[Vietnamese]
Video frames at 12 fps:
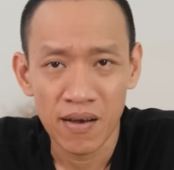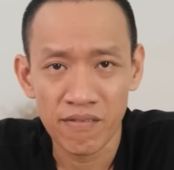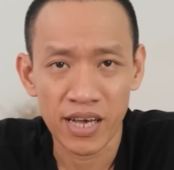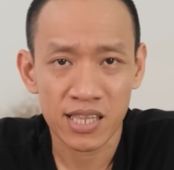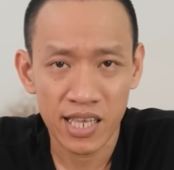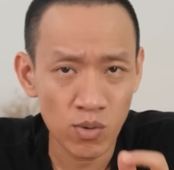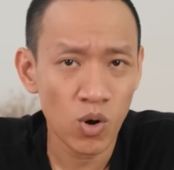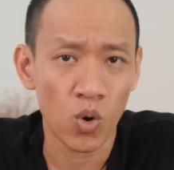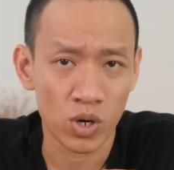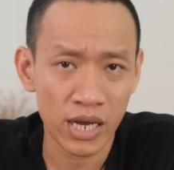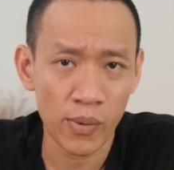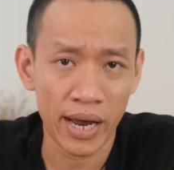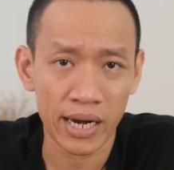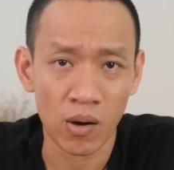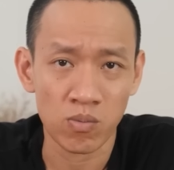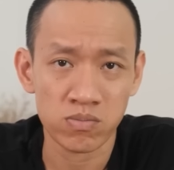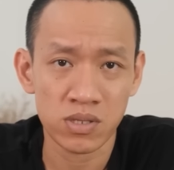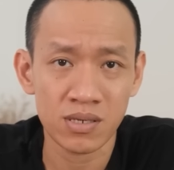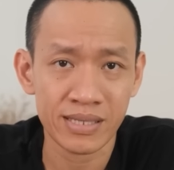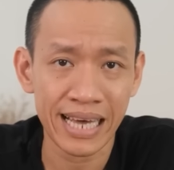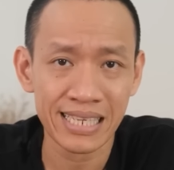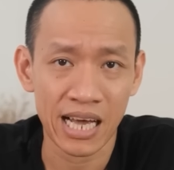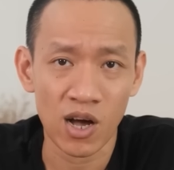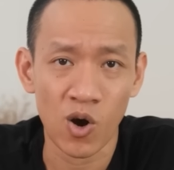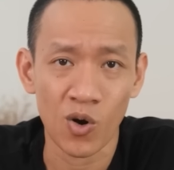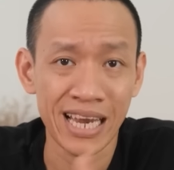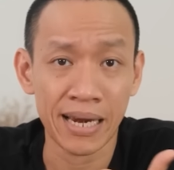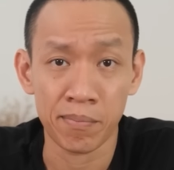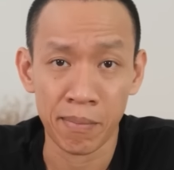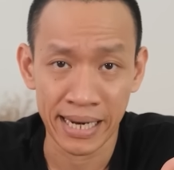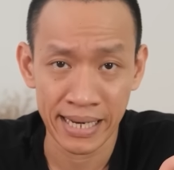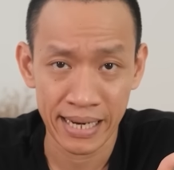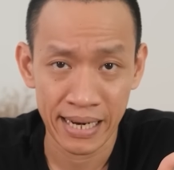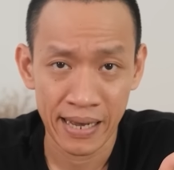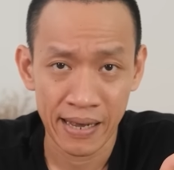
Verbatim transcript: việc thiếu hụt các hoạt động tương tác xã hội lành mạnh